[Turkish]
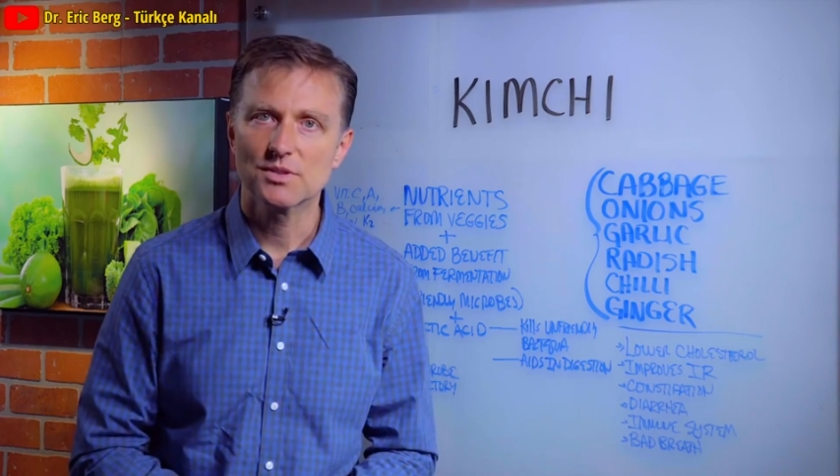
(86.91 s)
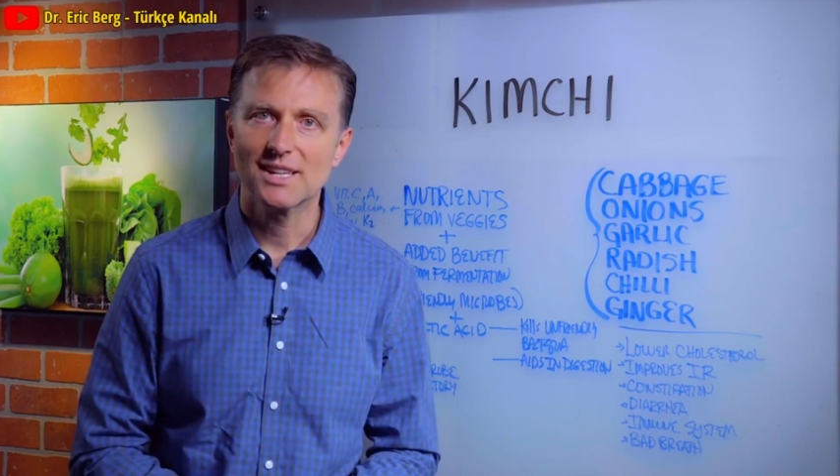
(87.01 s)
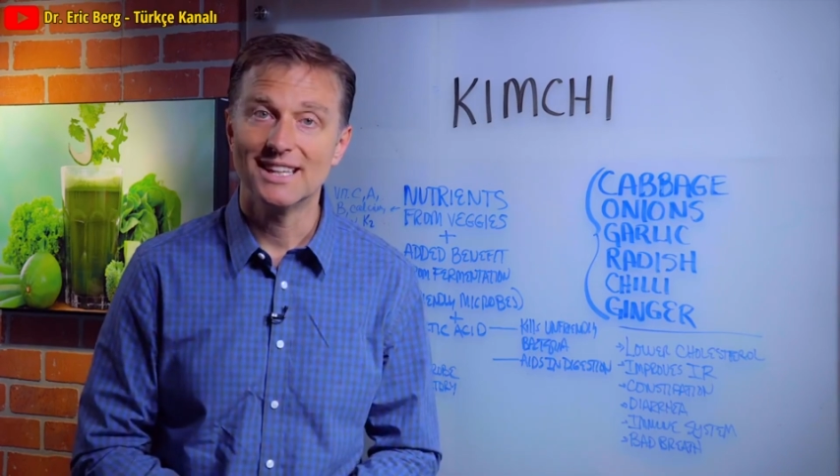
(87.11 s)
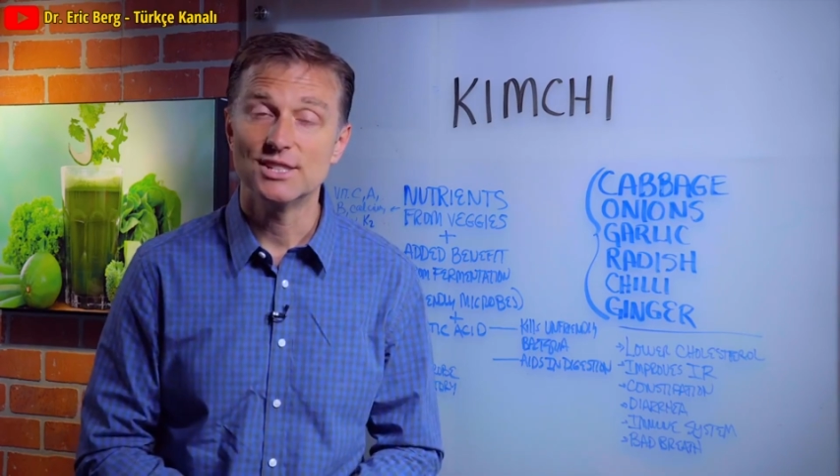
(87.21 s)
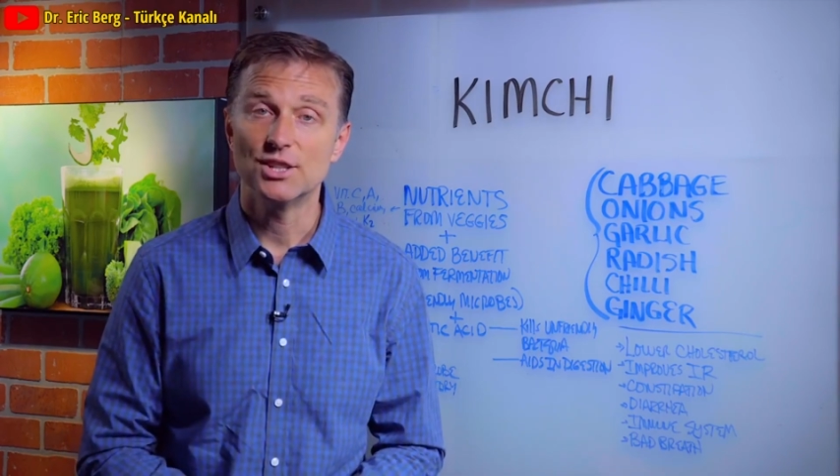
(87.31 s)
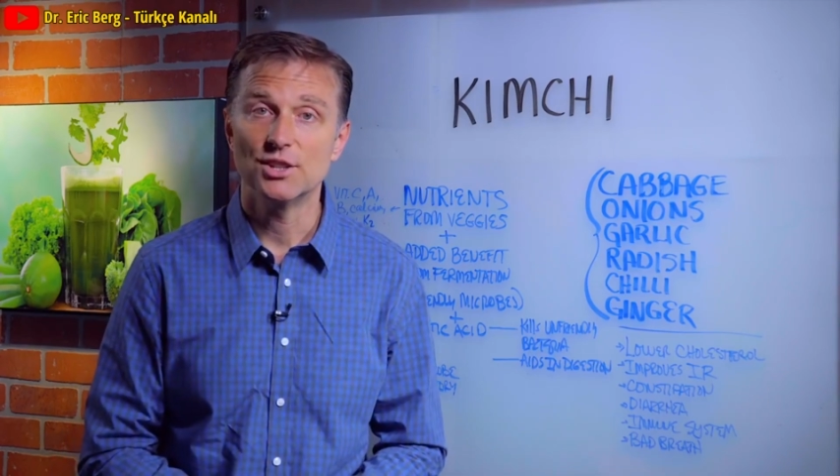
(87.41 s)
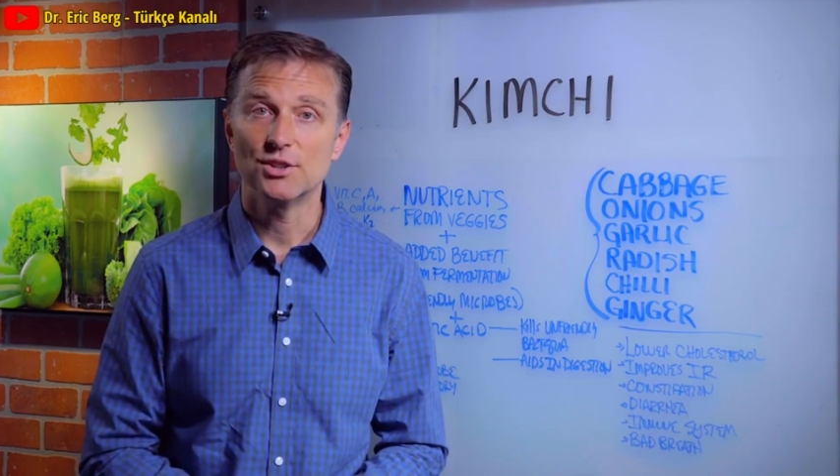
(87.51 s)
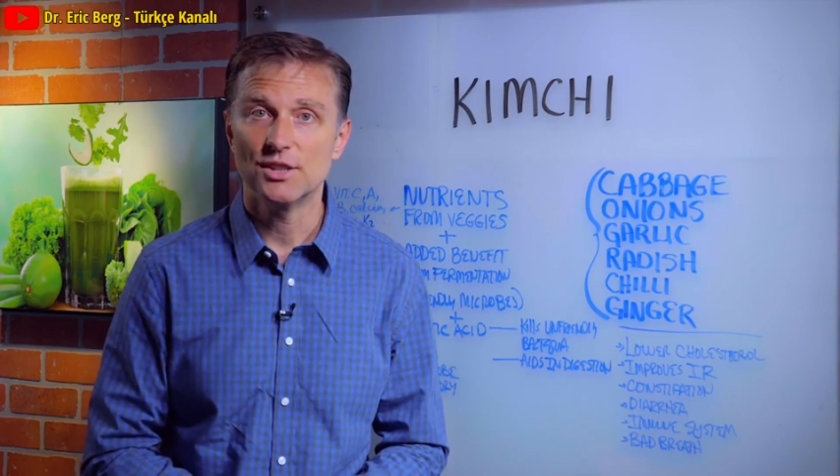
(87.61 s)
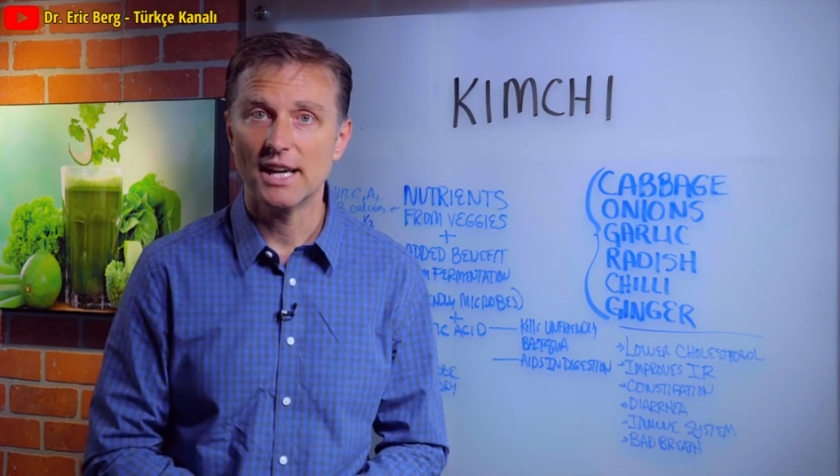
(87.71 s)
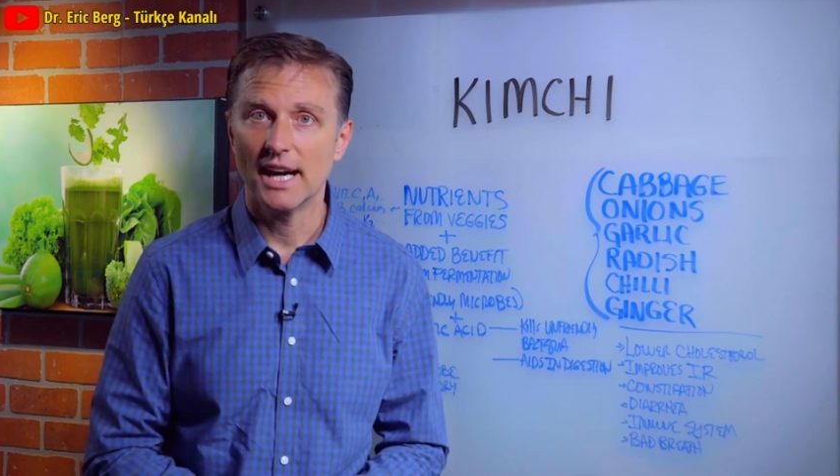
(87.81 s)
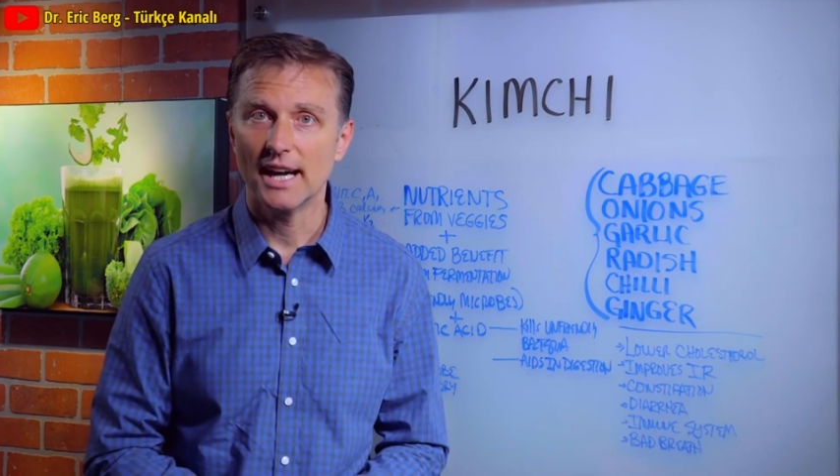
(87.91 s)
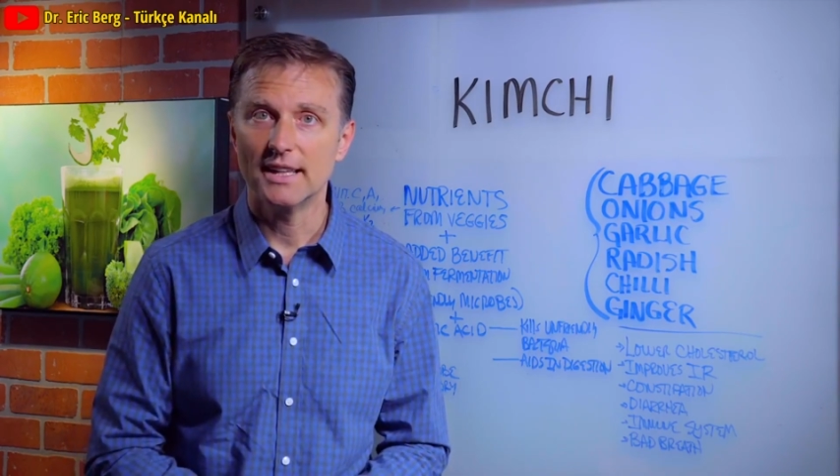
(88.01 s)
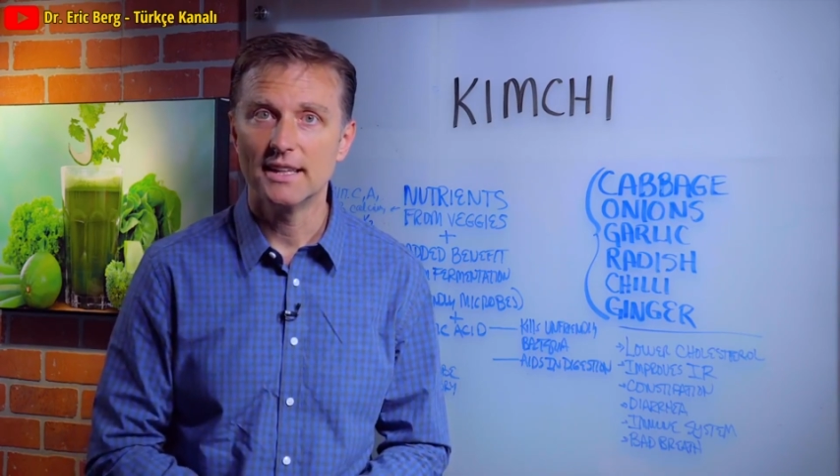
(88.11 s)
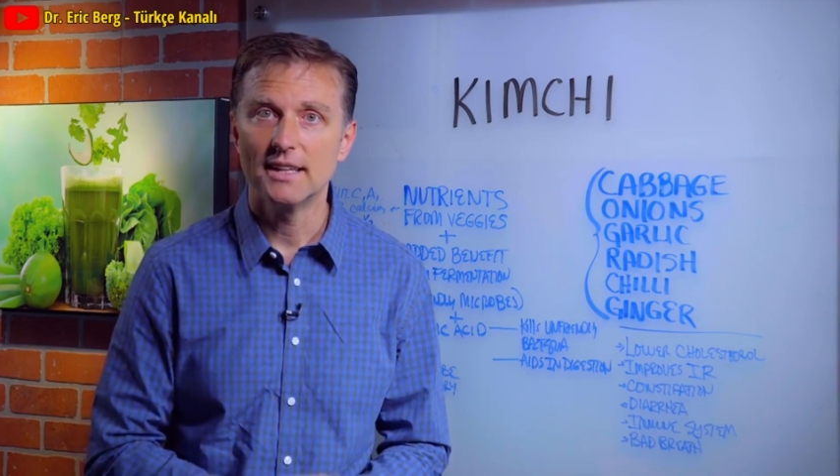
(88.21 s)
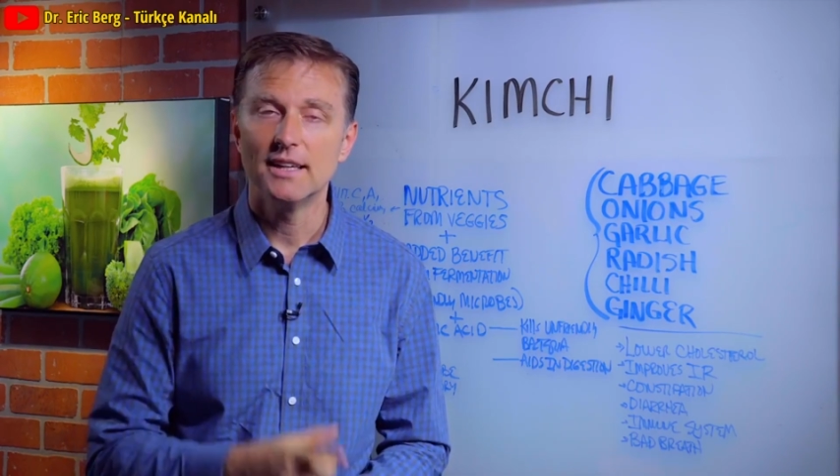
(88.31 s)
başladığınızdan emin
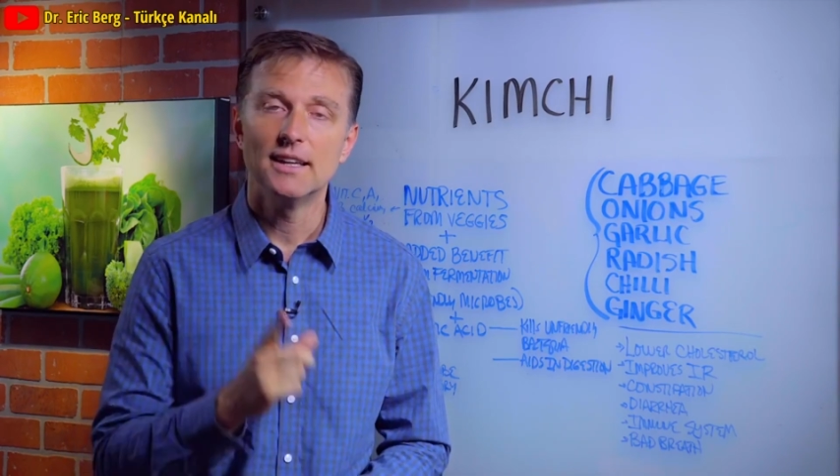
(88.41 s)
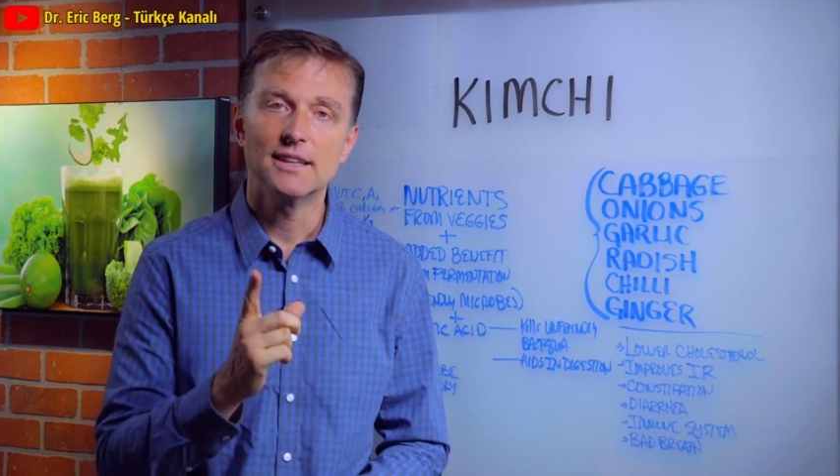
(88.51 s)
olun.